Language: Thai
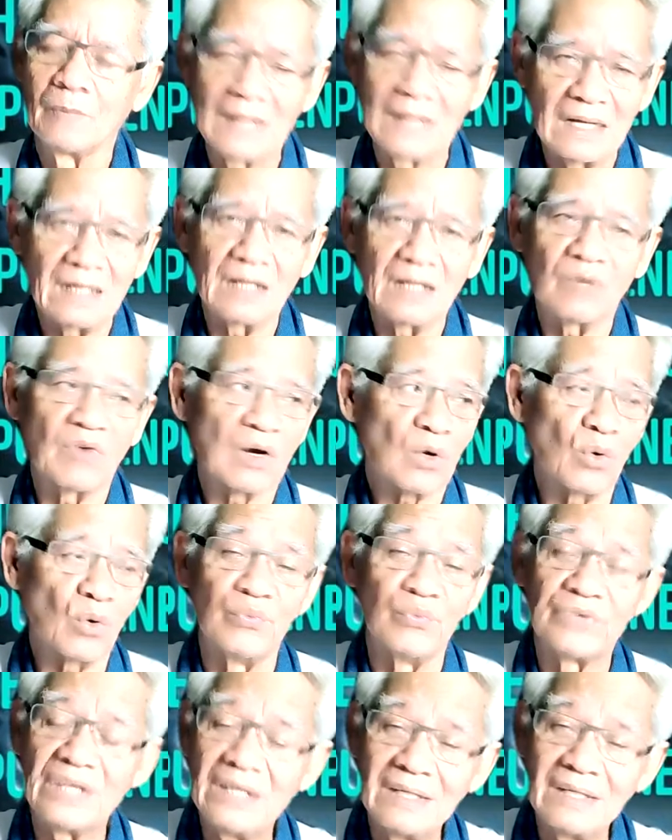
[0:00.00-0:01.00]
นั่นเลยว่ากลุ่
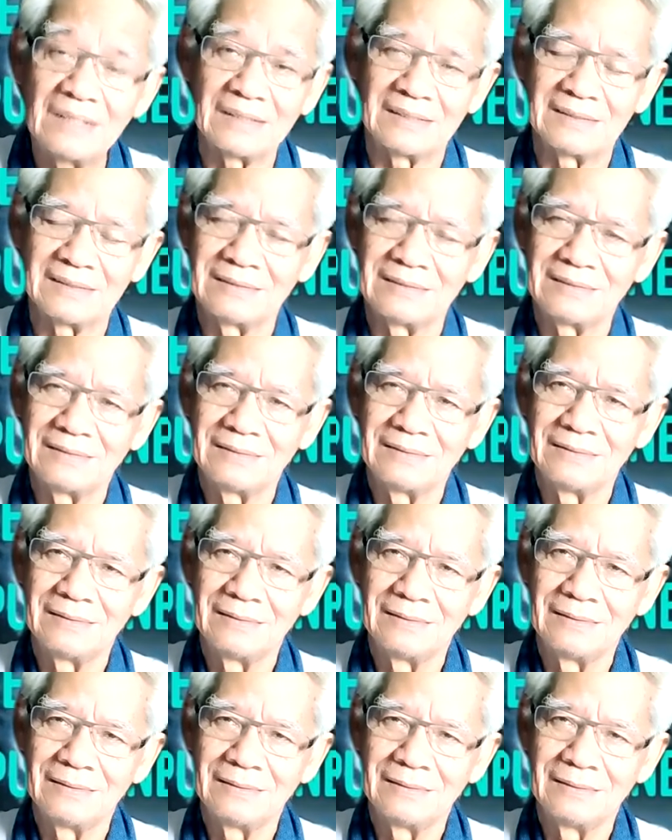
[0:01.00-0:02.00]
มที่หนึ่ง
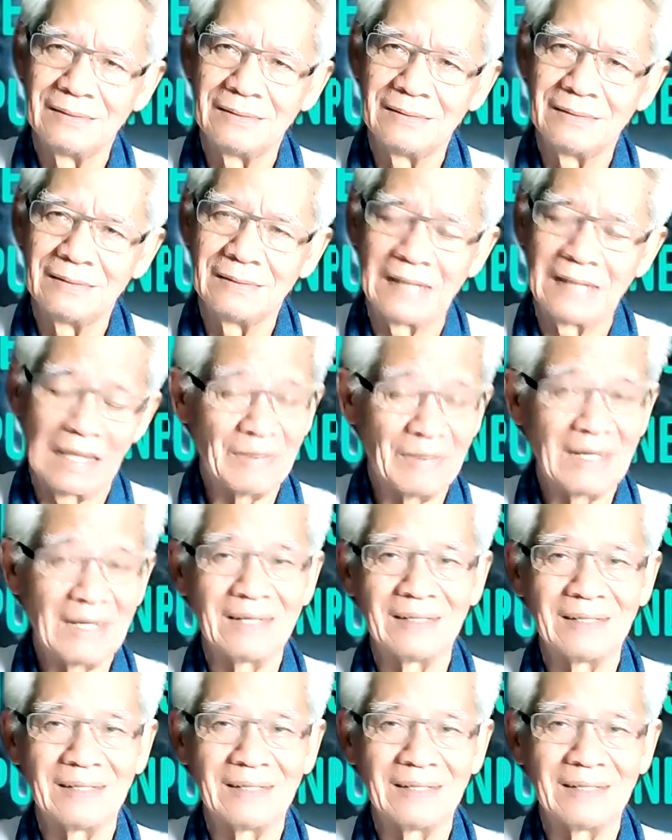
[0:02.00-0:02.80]
ใช่ไหม